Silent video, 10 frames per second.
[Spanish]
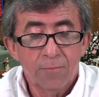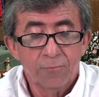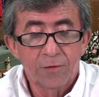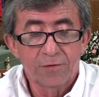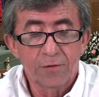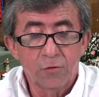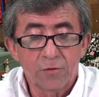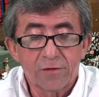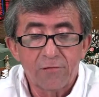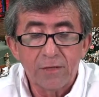desde
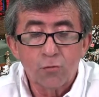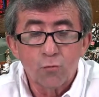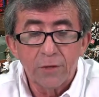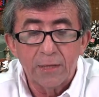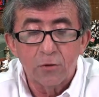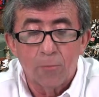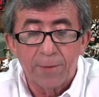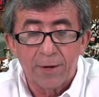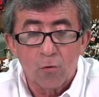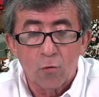donde se van turnando
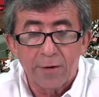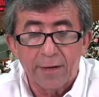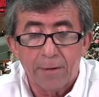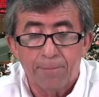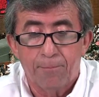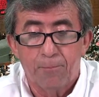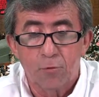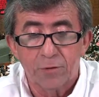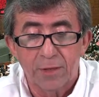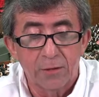para correr,
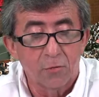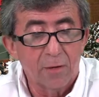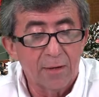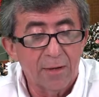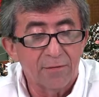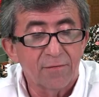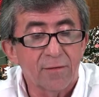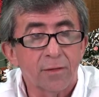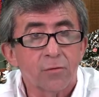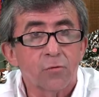portando la
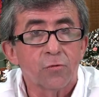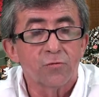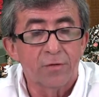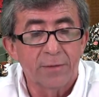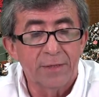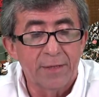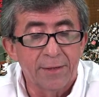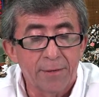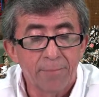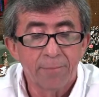clásica antorcha
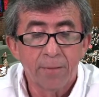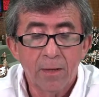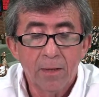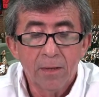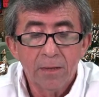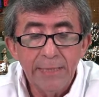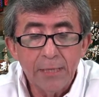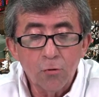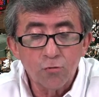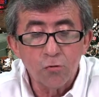mariana,
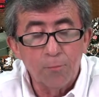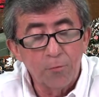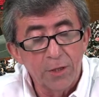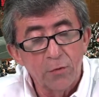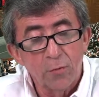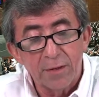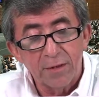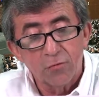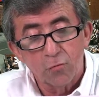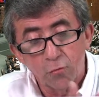incluso poniendo en
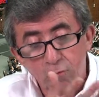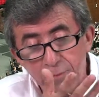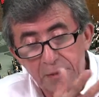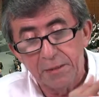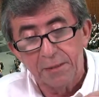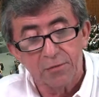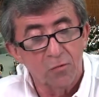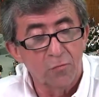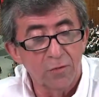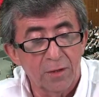riesgo sus vidas,
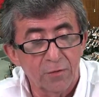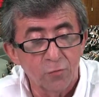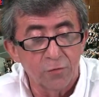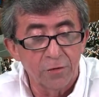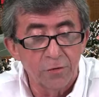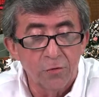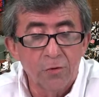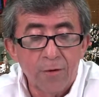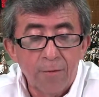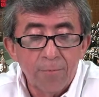como ya le
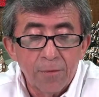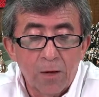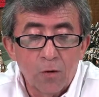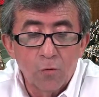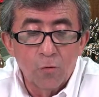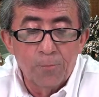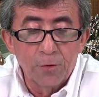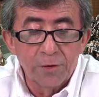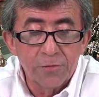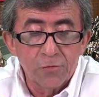sucedió a un grupo
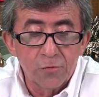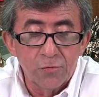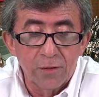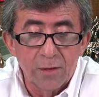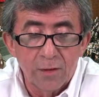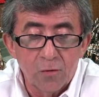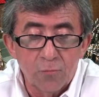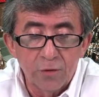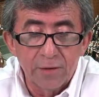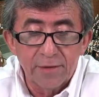de estos de la
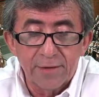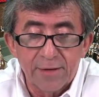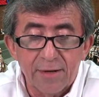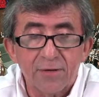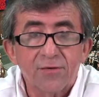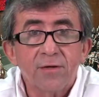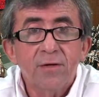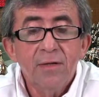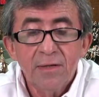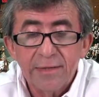comunidad de Tecash,
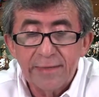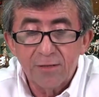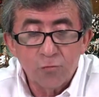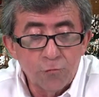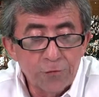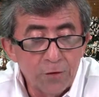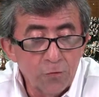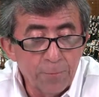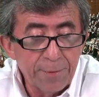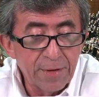quienes sufrieron
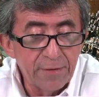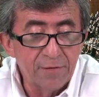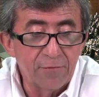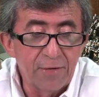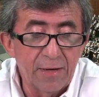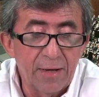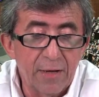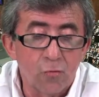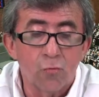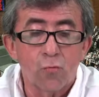un percance
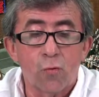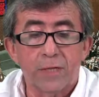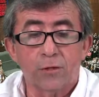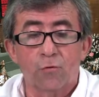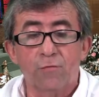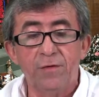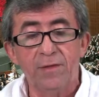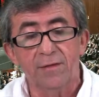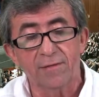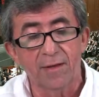vial con cuatro
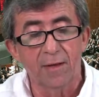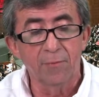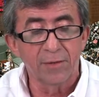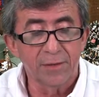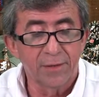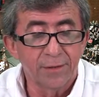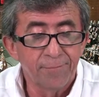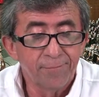vidas que lamentar.